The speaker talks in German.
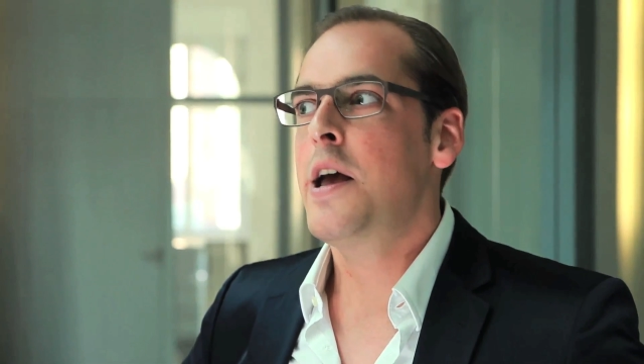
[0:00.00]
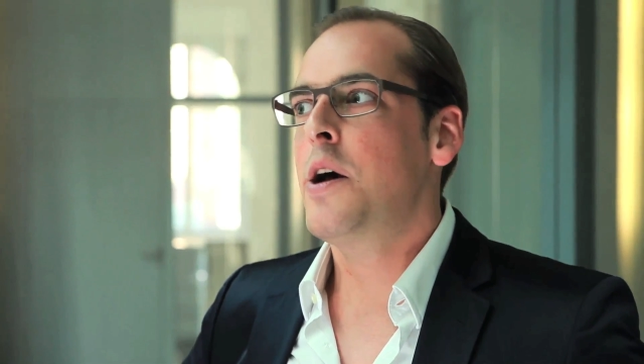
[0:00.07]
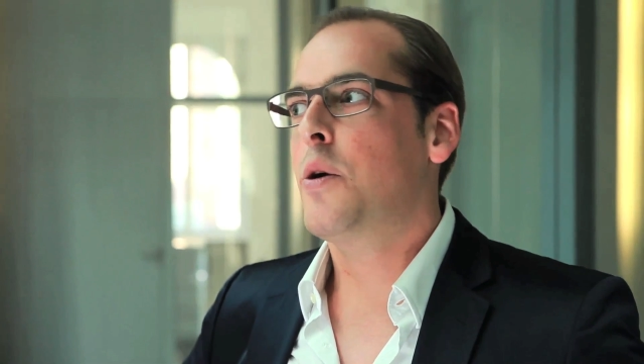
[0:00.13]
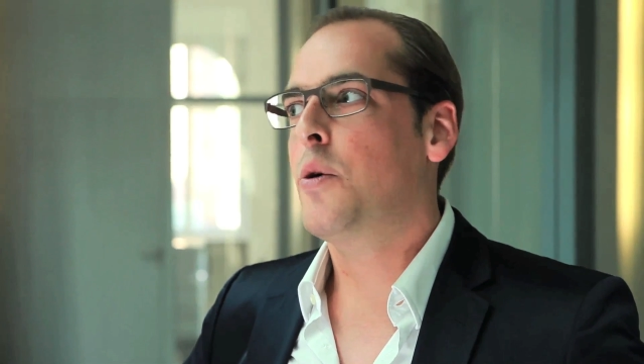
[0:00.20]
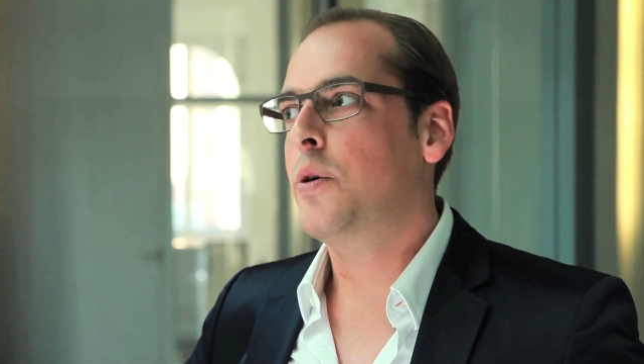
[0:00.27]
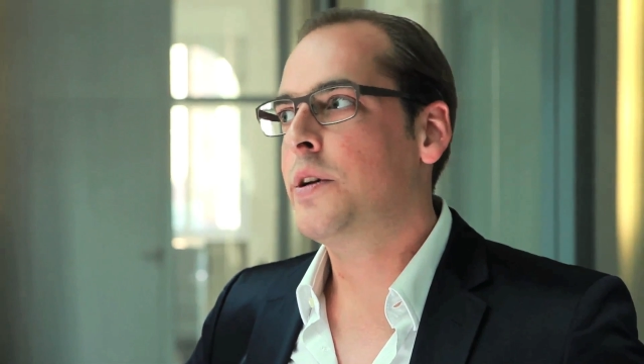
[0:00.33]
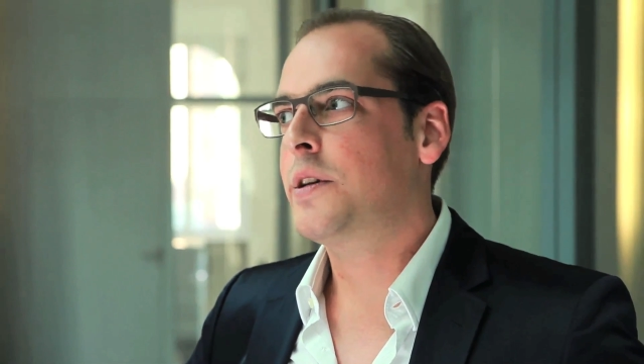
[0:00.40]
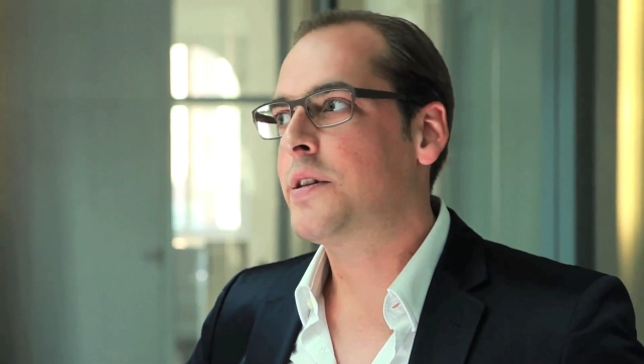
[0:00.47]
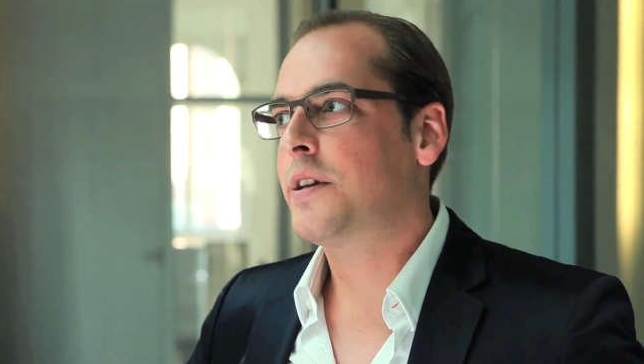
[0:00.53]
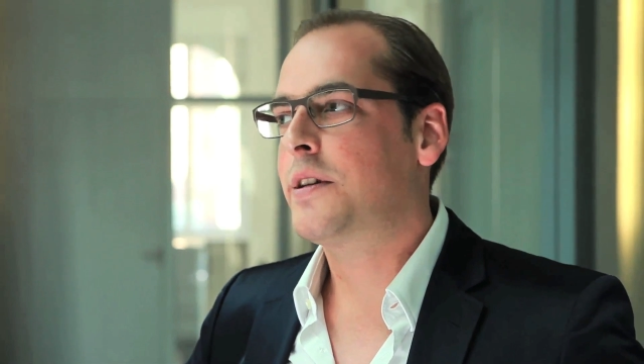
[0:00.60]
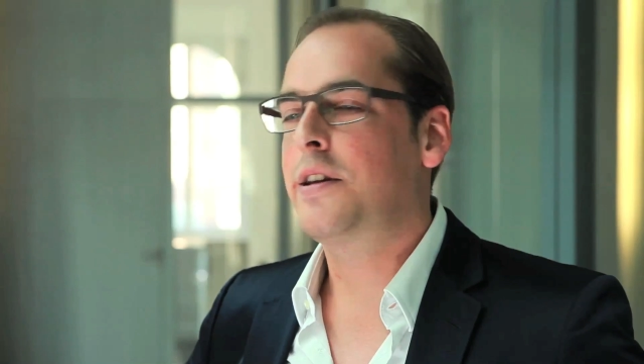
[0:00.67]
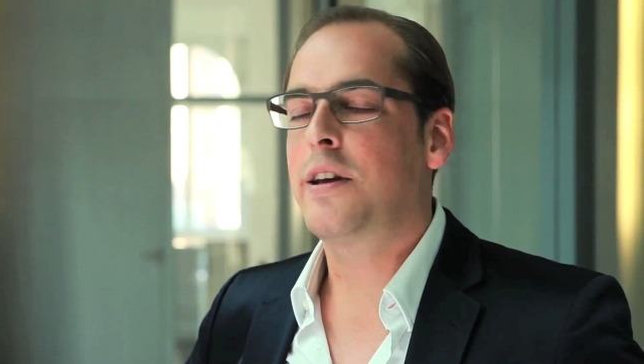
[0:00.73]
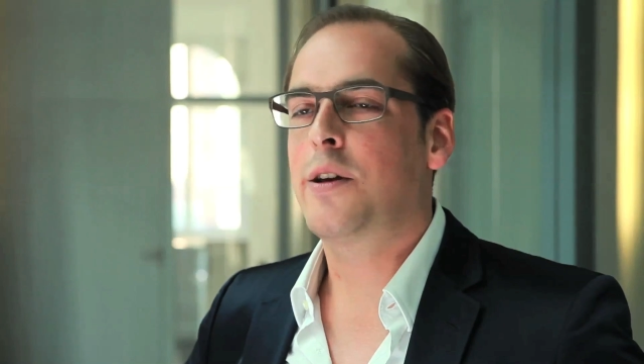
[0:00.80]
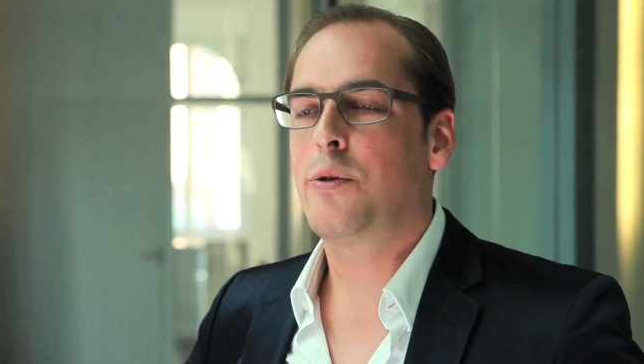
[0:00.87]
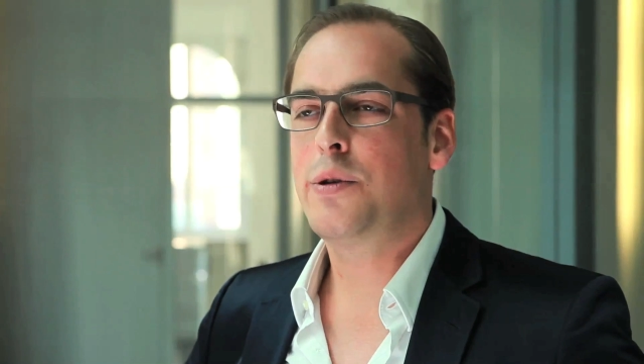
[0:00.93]
Und
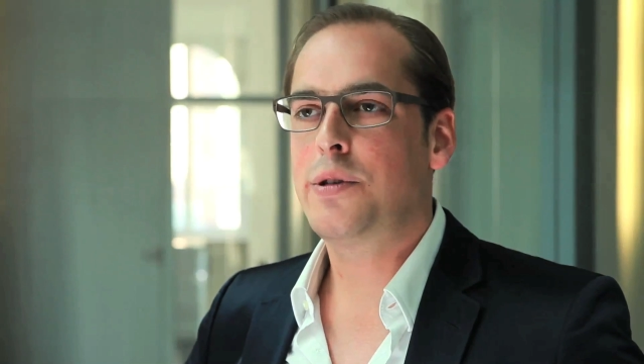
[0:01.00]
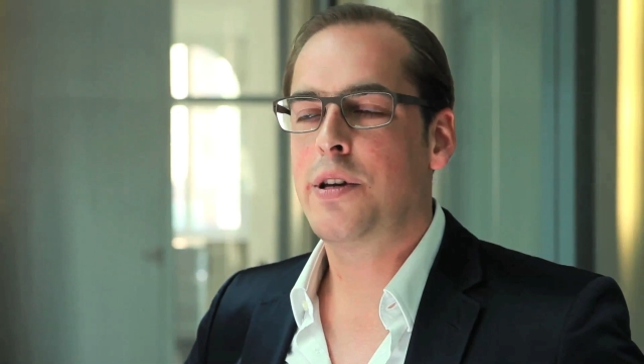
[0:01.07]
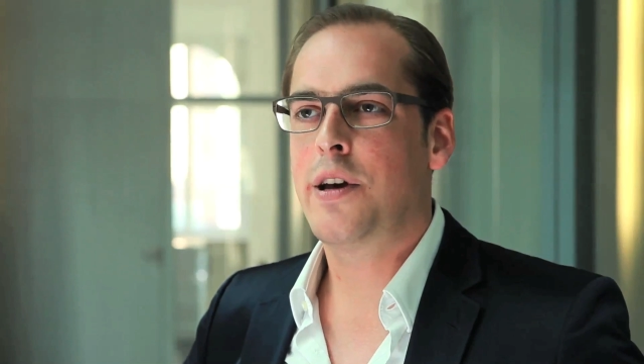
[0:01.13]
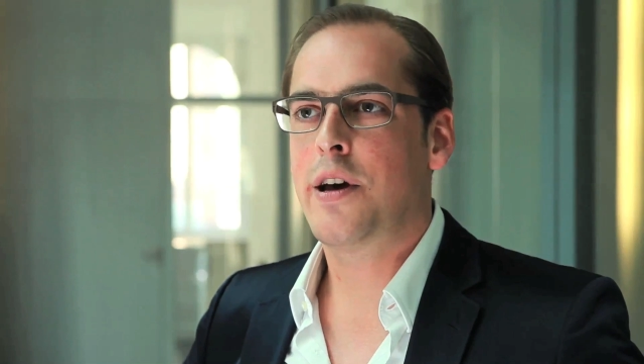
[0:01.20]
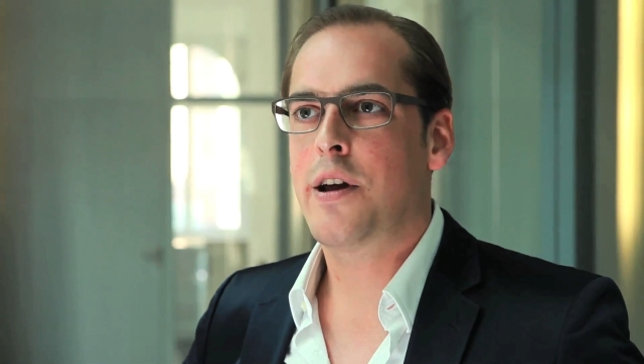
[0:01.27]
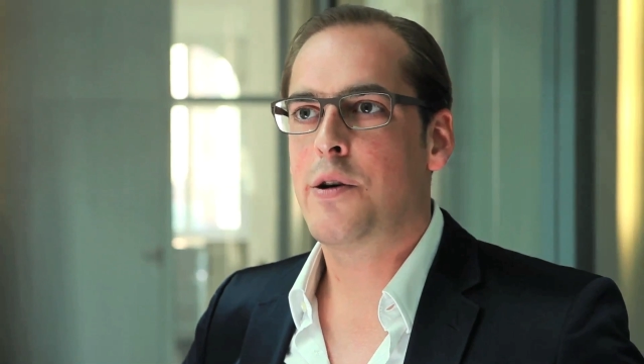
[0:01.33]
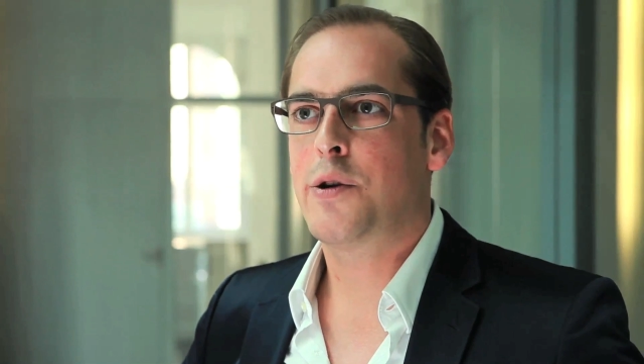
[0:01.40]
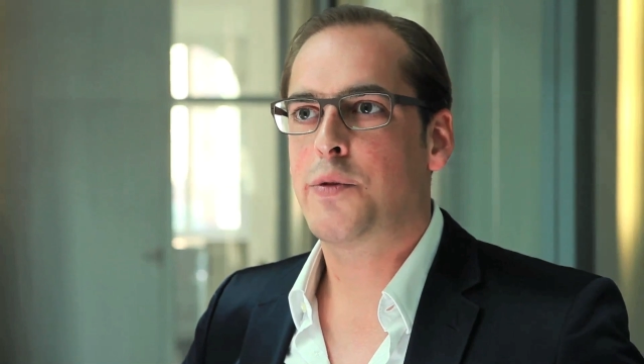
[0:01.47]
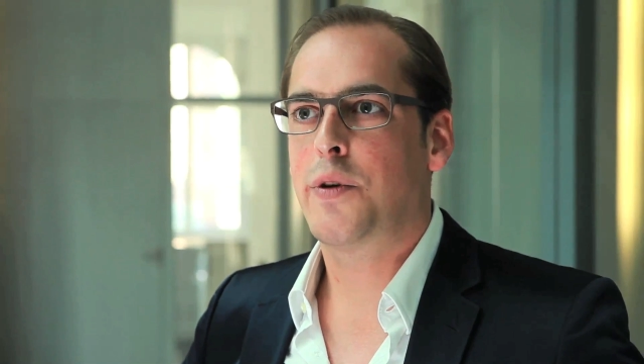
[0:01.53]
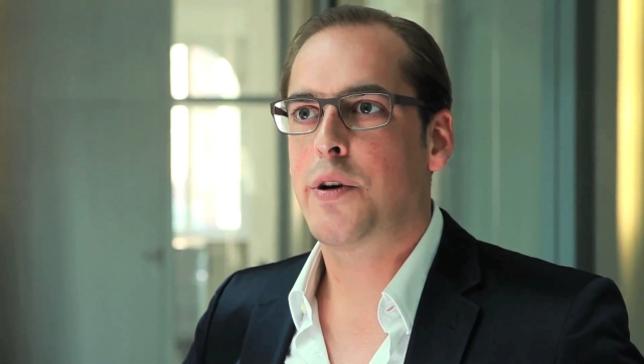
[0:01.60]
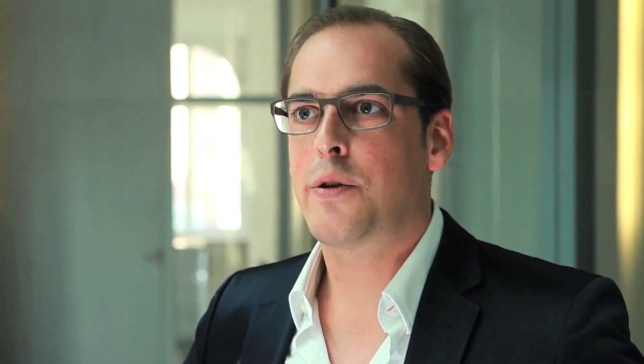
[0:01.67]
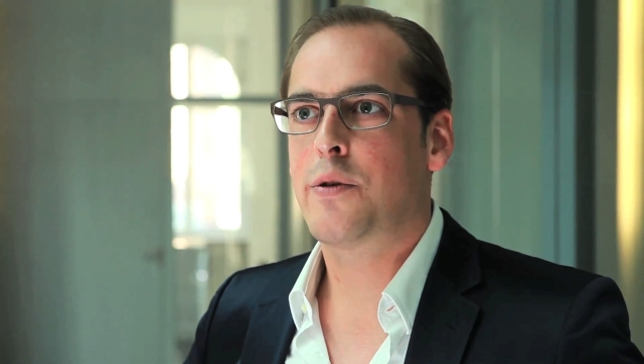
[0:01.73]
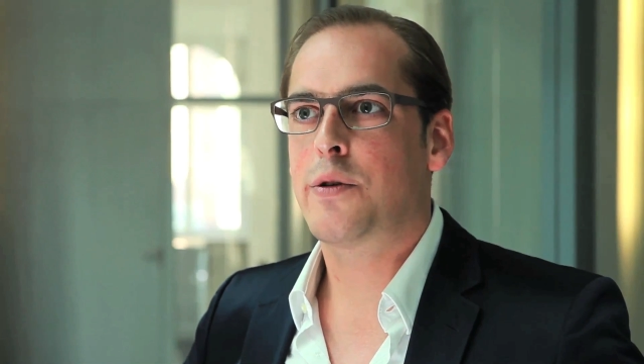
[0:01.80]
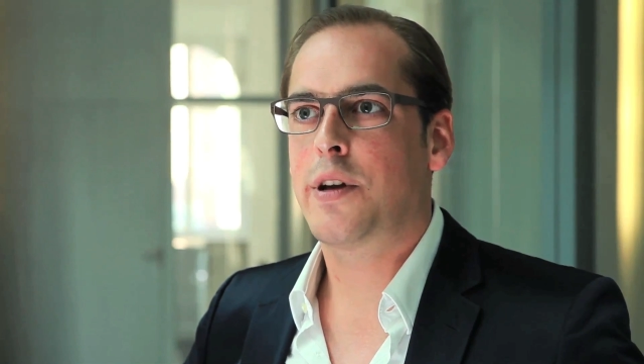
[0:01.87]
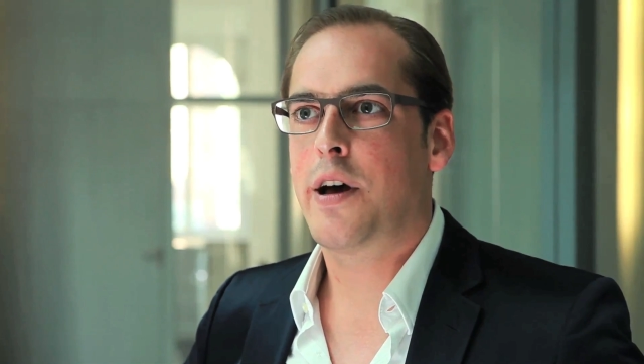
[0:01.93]
die große
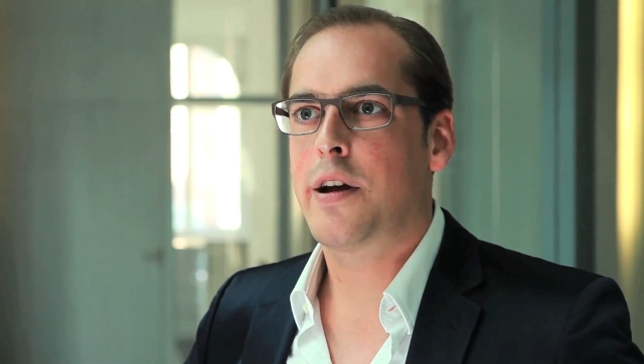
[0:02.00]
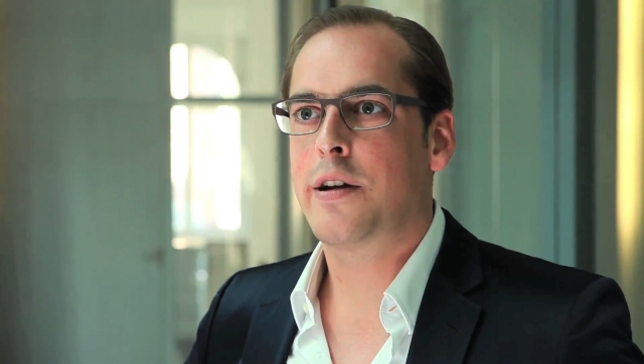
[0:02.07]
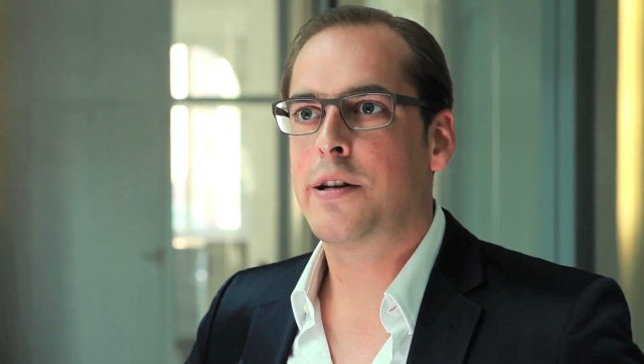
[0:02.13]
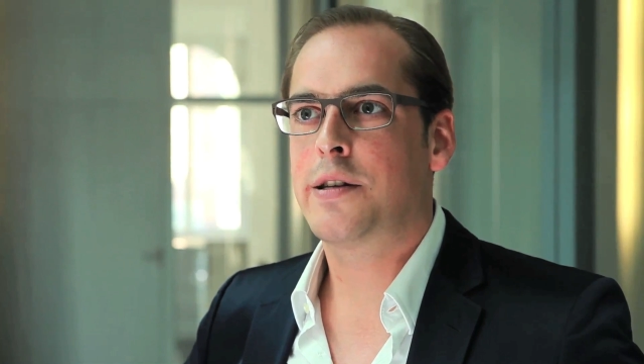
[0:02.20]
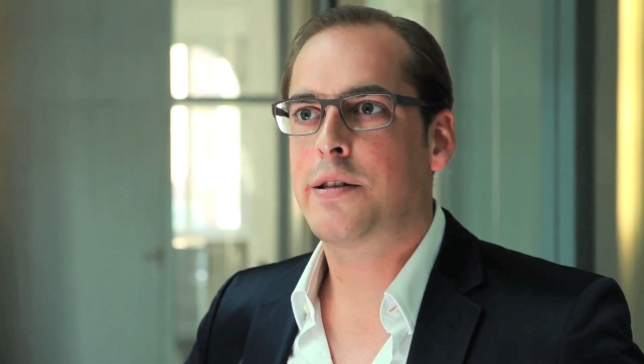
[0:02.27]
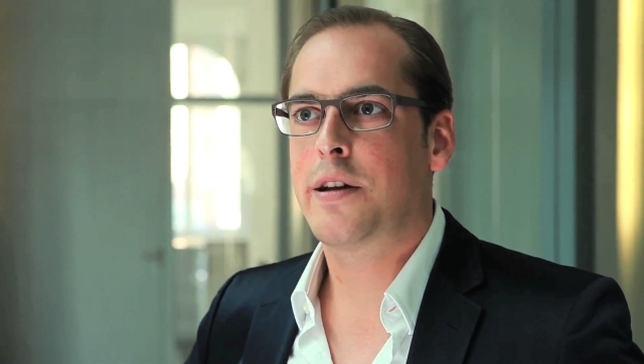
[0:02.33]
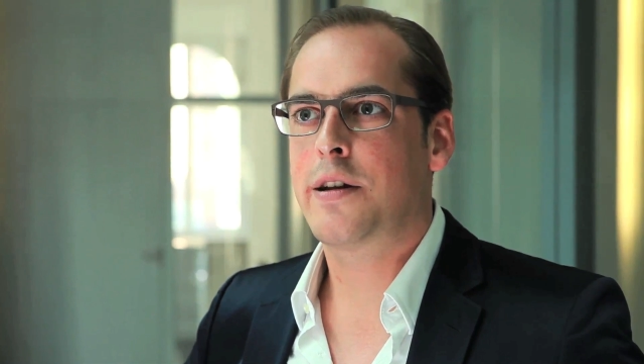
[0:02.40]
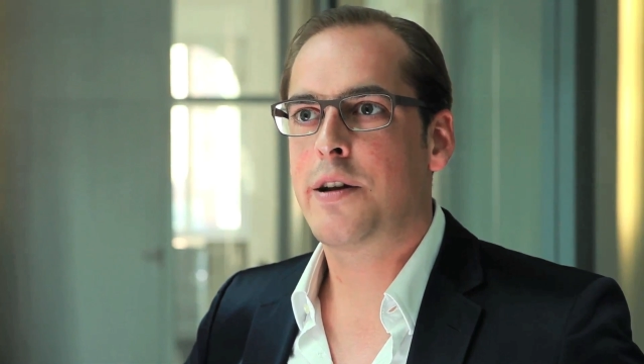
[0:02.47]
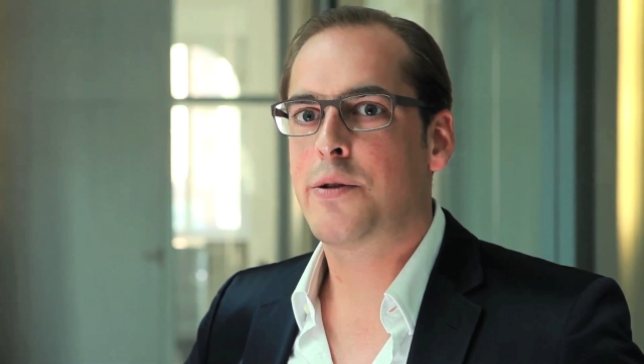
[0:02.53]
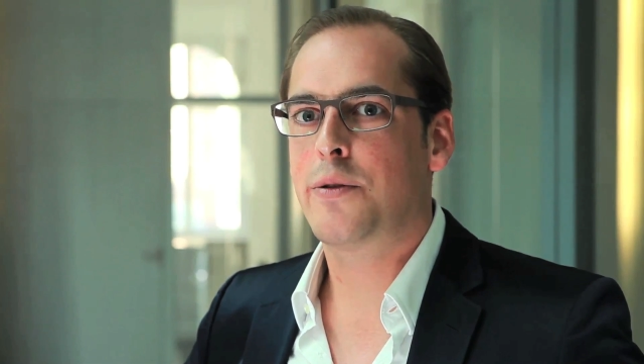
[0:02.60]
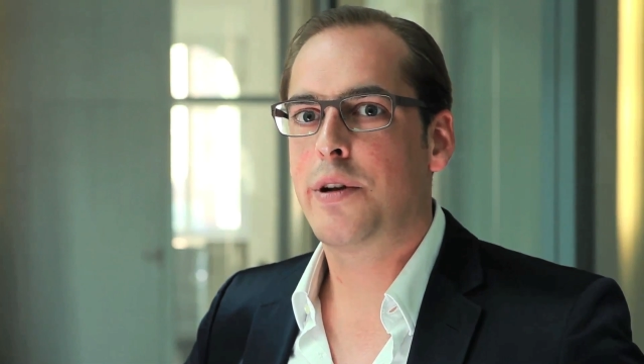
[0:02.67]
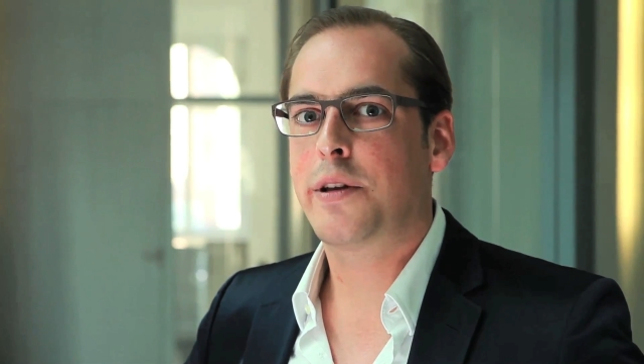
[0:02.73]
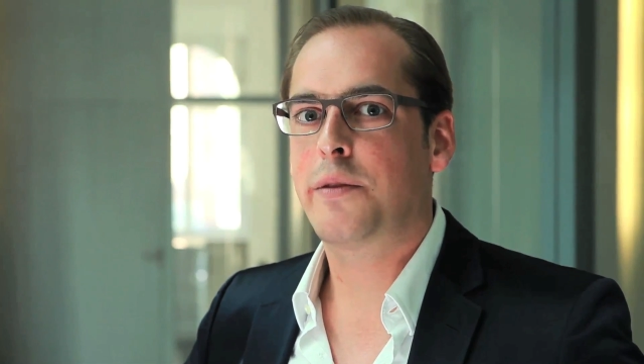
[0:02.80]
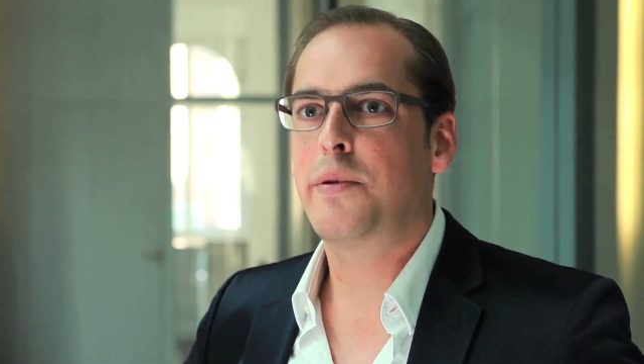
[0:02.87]
Herausforderung darin ist dann natürlich,